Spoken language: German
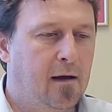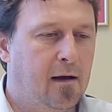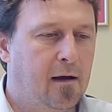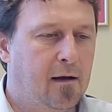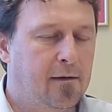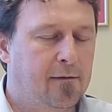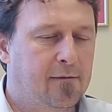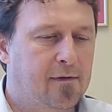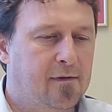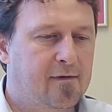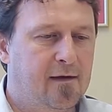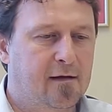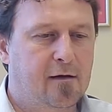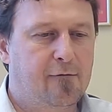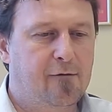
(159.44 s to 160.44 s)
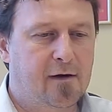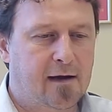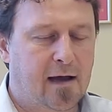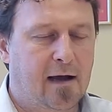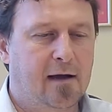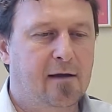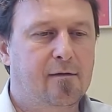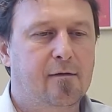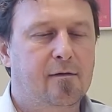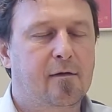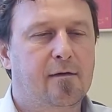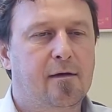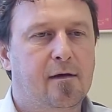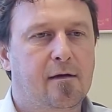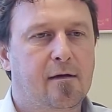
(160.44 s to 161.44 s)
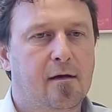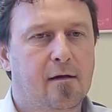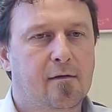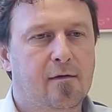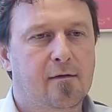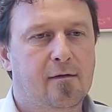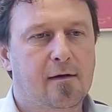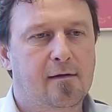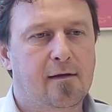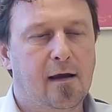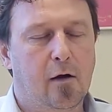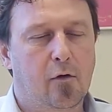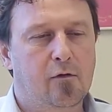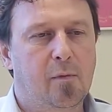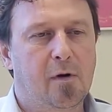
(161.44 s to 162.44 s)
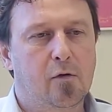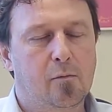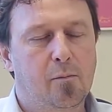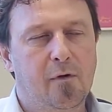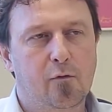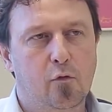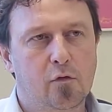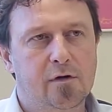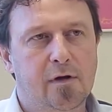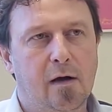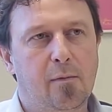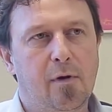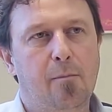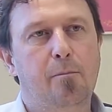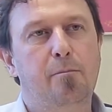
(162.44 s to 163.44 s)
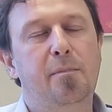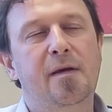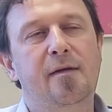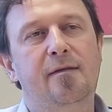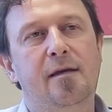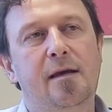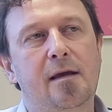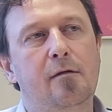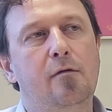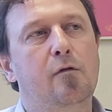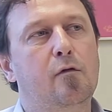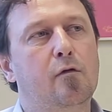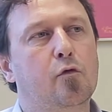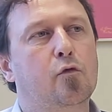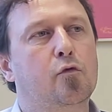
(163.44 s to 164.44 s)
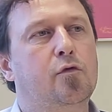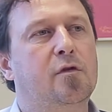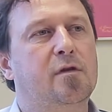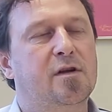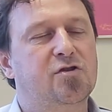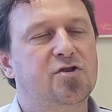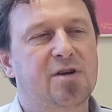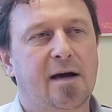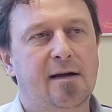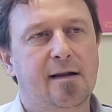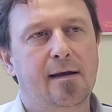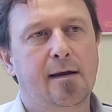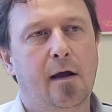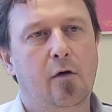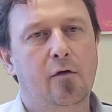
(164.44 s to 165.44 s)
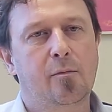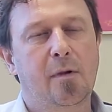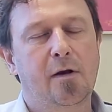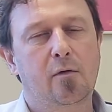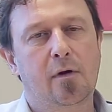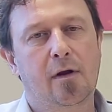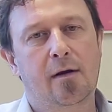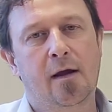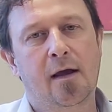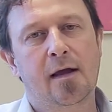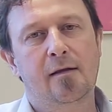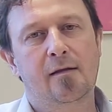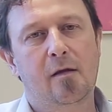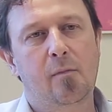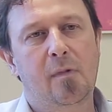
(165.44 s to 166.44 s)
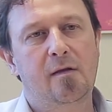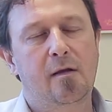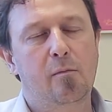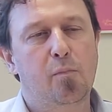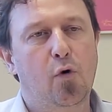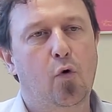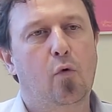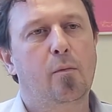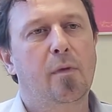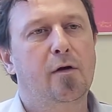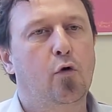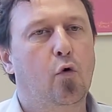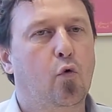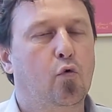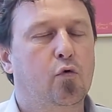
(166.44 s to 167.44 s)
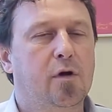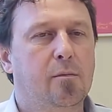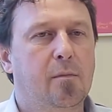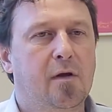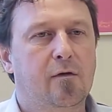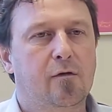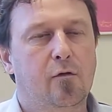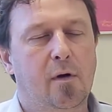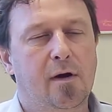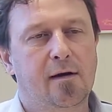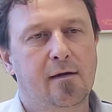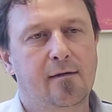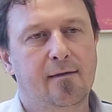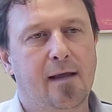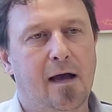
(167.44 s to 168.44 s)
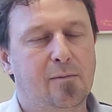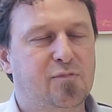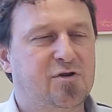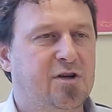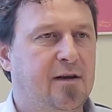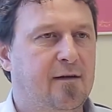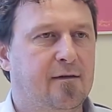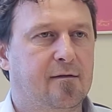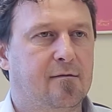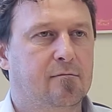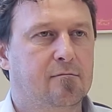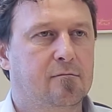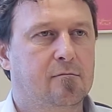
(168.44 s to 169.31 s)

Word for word: äh, Zertifikat, dass ich, dass ich die Ausbildung besucht habe, bis hin zu den staatlichen Ausbildungen, die mit Diplomen oder mit Zeugnissen abschließen.